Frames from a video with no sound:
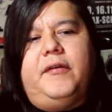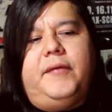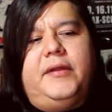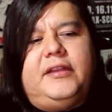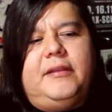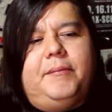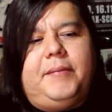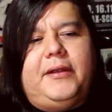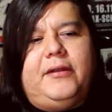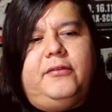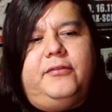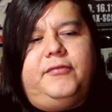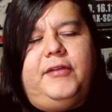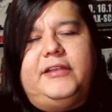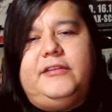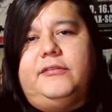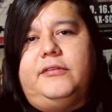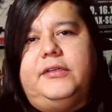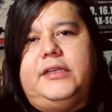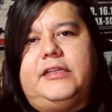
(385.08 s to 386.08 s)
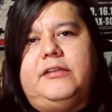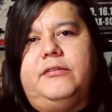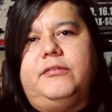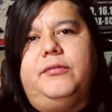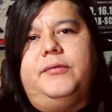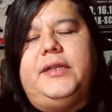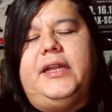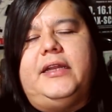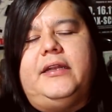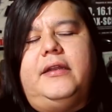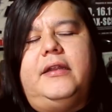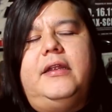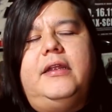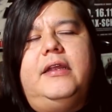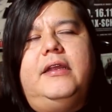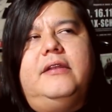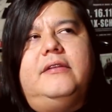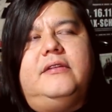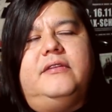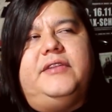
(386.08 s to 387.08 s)
da cuenta para los fans, ¿no? Que no tuvieran
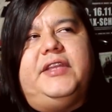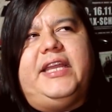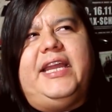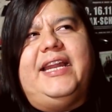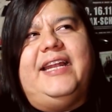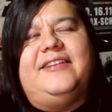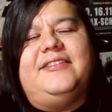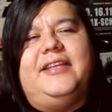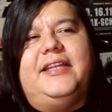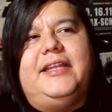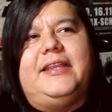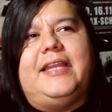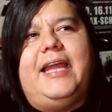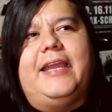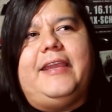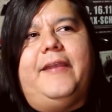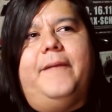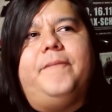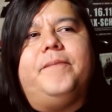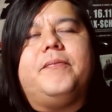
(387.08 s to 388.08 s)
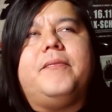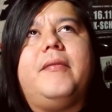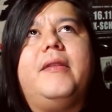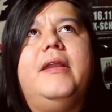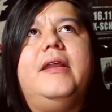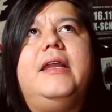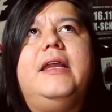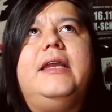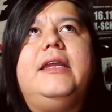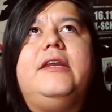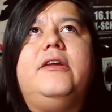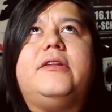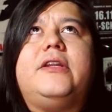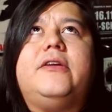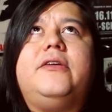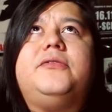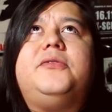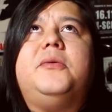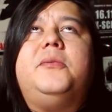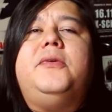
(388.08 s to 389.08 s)
ni siquiera ese detalle. Y
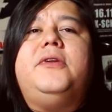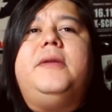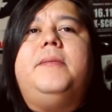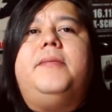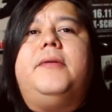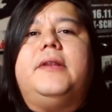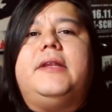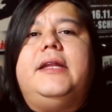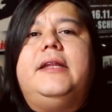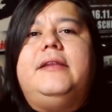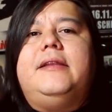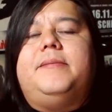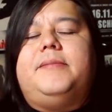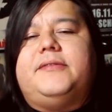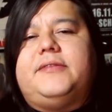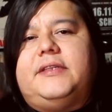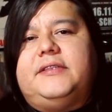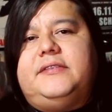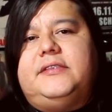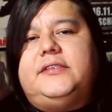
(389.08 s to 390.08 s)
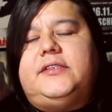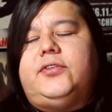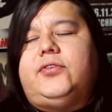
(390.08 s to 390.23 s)
otra cosa muy importante, pues que sí